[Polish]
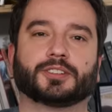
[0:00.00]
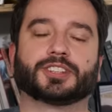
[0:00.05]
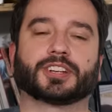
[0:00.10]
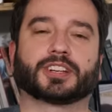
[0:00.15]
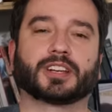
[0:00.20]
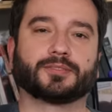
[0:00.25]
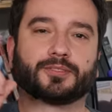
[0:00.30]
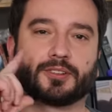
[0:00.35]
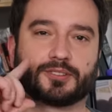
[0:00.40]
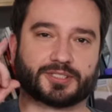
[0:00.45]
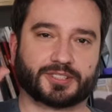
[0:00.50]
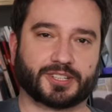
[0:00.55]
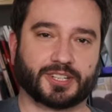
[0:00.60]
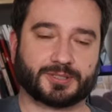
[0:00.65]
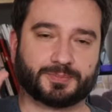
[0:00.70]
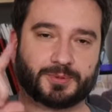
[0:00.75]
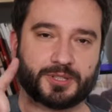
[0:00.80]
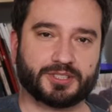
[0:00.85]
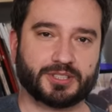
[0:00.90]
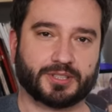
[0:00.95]
Ciekawostka,
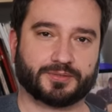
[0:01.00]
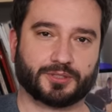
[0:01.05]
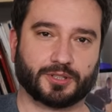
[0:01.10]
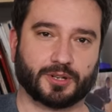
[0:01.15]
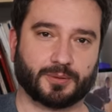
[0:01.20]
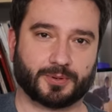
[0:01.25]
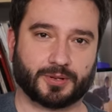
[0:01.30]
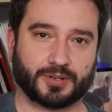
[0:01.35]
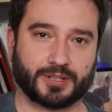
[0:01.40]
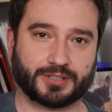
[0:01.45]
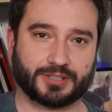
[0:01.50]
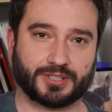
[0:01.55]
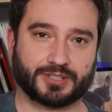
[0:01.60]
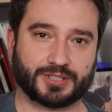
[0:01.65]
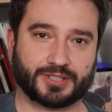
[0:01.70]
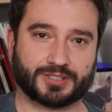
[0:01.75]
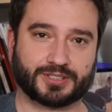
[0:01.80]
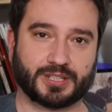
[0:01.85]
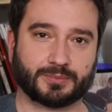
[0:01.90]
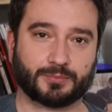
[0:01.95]
Zbigniew Ziobro jakiś
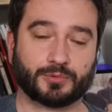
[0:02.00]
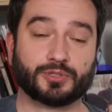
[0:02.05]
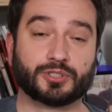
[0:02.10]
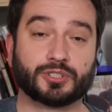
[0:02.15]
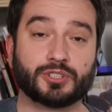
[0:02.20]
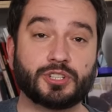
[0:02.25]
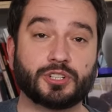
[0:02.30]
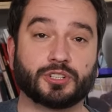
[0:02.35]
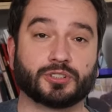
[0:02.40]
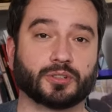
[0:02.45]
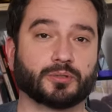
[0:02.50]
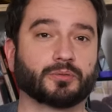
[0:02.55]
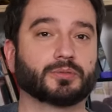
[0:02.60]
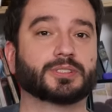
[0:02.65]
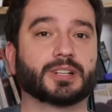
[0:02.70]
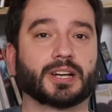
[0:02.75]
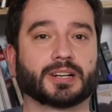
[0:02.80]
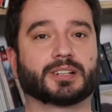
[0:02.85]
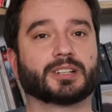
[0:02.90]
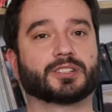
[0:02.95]
czas temu zniknął
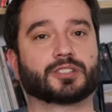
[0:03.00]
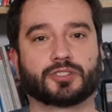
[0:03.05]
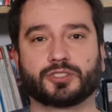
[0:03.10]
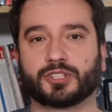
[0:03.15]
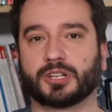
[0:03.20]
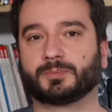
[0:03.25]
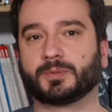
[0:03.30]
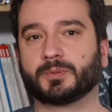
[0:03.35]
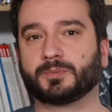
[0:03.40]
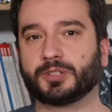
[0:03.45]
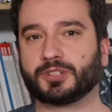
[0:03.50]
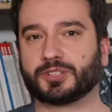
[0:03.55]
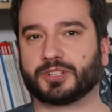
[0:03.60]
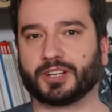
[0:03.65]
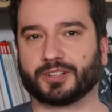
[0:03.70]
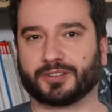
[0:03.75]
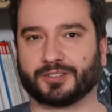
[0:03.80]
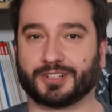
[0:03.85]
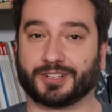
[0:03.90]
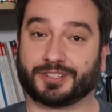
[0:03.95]
nagle z życia
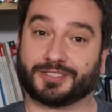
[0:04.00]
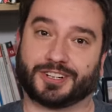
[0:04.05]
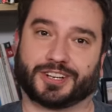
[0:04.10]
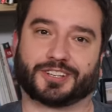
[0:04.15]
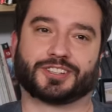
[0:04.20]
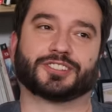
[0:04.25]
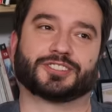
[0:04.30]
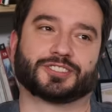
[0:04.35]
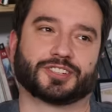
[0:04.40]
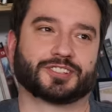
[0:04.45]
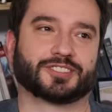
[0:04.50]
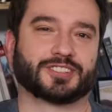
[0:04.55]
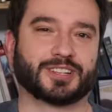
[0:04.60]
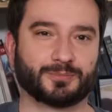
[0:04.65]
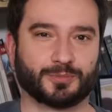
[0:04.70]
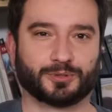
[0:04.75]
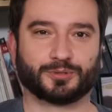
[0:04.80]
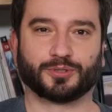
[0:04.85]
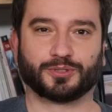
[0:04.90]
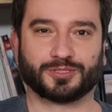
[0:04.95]
publicznego. No, jakiś czas
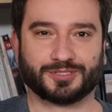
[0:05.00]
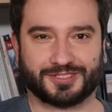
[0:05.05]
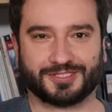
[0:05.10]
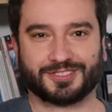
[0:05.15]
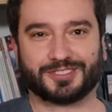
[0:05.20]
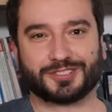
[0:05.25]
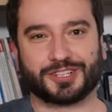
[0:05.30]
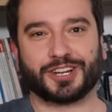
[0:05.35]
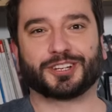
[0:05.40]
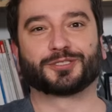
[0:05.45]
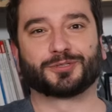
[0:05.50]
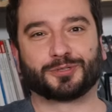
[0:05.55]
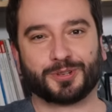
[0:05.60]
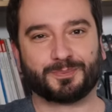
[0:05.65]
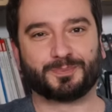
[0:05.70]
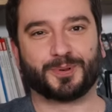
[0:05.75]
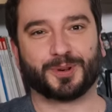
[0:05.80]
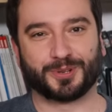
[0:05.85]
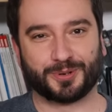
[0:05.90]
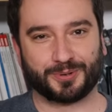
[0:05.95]
temu, no Czas,
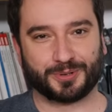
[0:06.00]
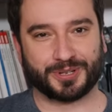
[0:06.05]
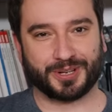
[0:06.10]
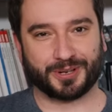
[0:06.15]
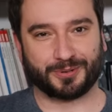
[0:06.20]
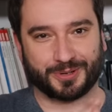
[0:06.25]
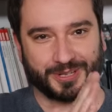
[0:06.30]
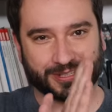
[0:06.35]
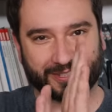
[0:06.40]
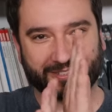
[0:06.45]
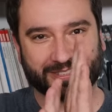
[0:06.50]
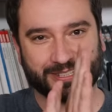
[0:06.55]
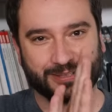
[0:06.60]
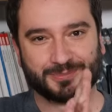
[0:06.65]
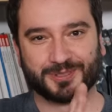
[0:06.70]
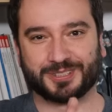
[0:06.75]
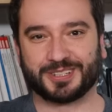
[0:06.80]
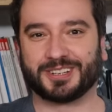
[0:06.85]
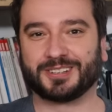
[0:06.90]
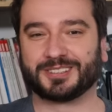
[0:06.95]
który pokrył się akurat z
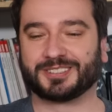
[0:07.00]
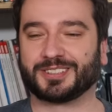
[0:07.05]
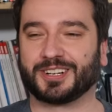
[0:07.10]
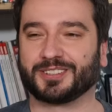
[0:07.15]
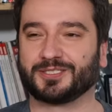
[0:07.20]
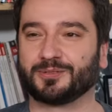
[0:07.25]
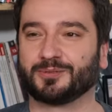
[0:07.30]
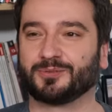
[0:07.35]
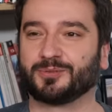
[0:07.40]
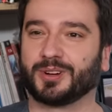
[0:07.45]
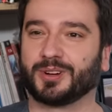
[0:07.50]
tym, że stracił